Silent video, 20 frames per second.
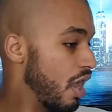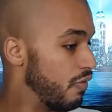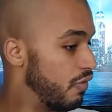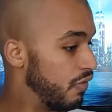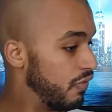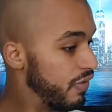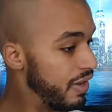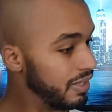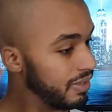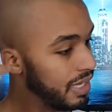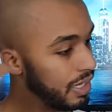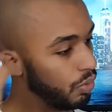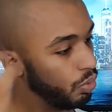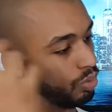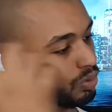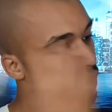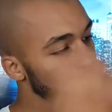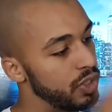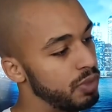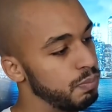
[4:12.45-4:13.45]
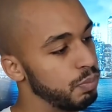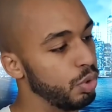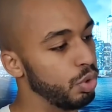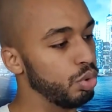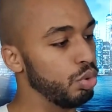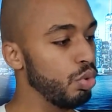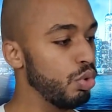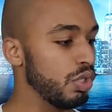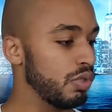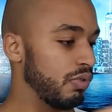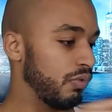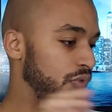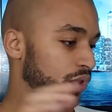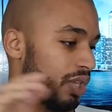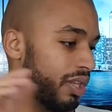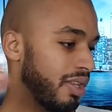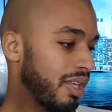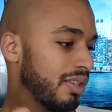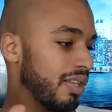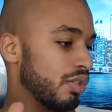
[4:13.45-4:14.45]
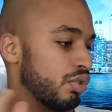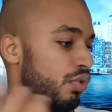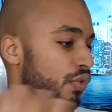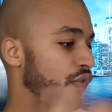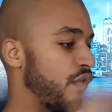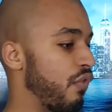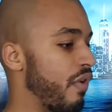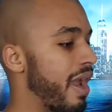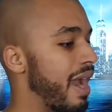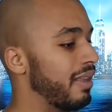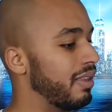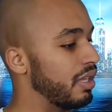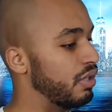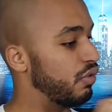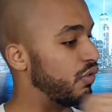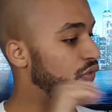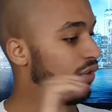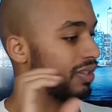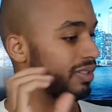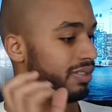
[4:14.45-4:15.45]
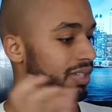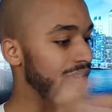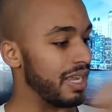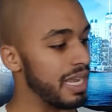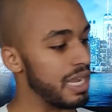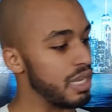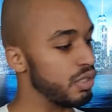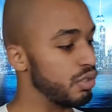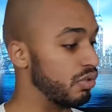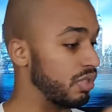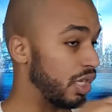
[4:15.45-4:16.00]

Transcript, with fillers: eu vou vender com tantos produtos, vou fazer tantas ofertas, vou fazer isso.